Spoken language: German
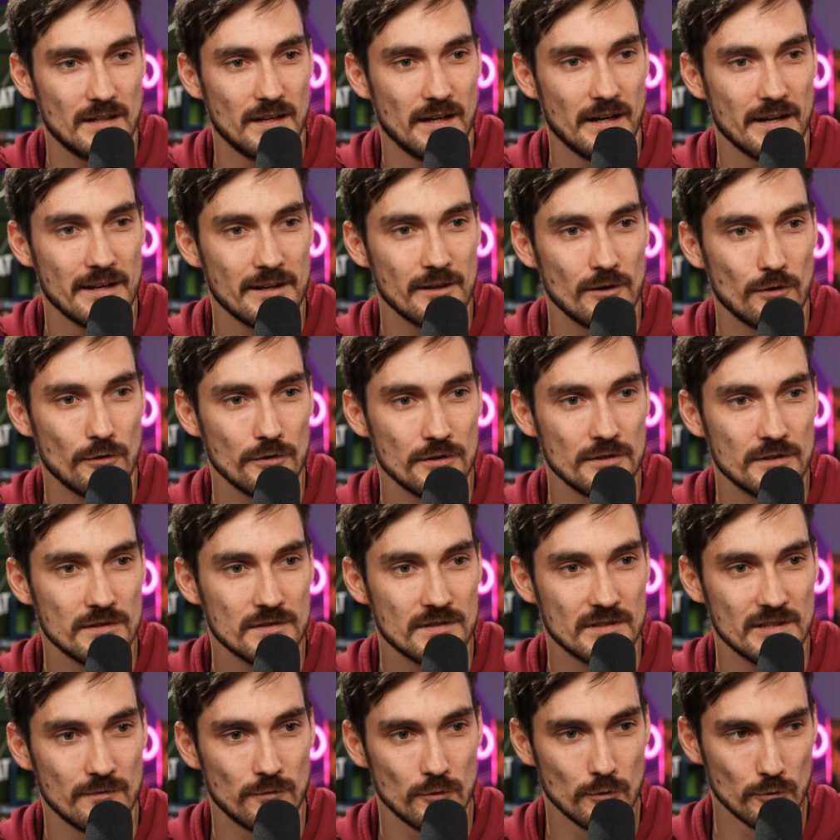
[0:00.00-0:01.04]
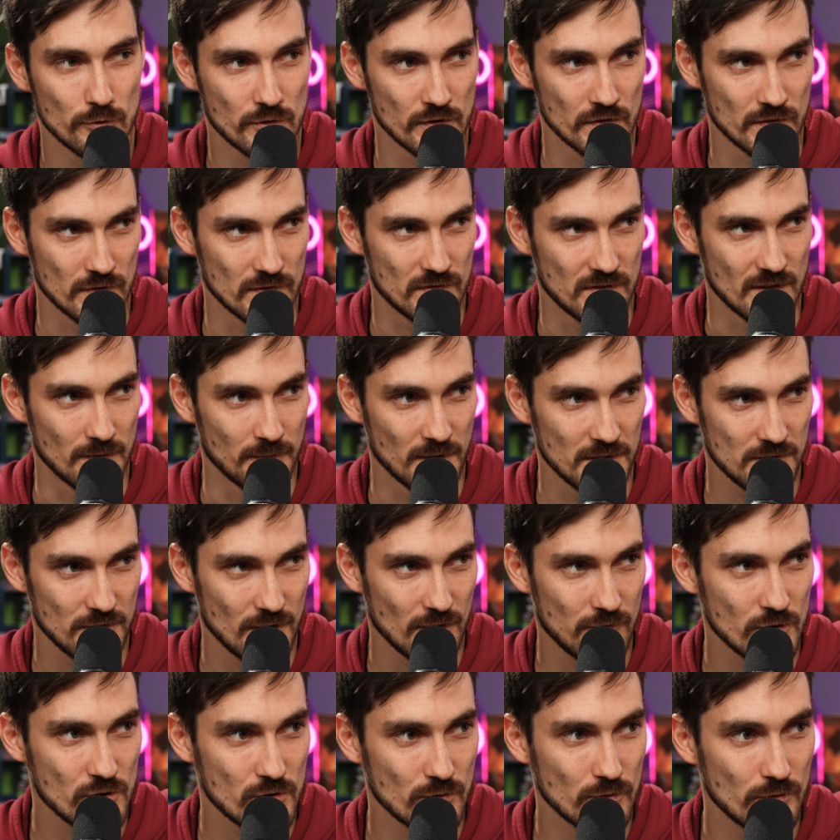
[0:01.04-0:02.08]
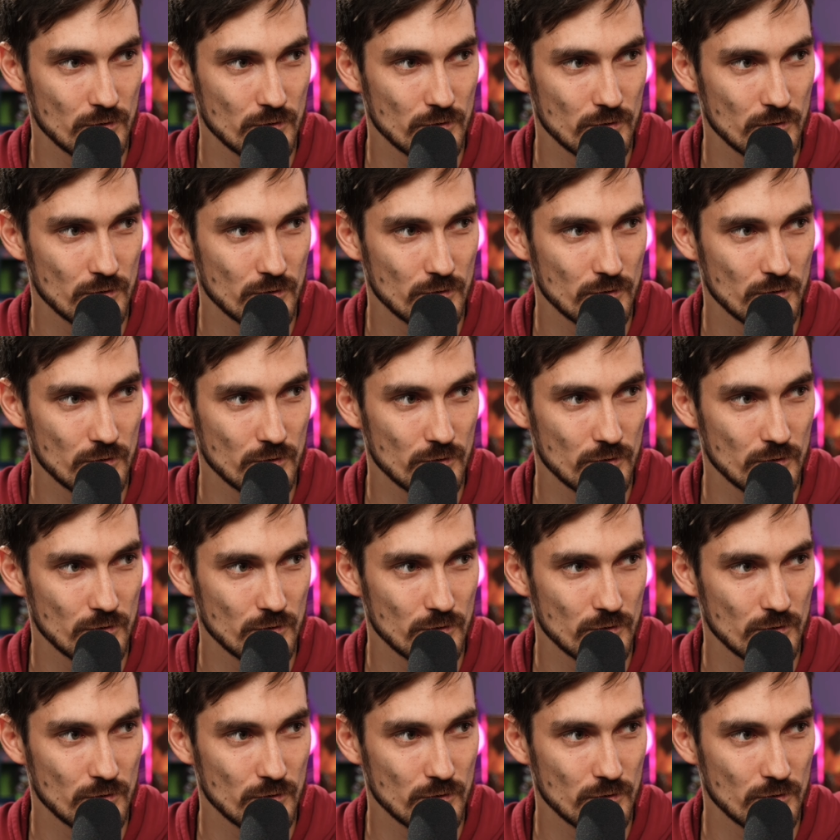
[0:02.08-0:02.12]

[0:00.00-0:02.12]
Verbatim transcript: ein neues Evolution-System. Hast du davon schon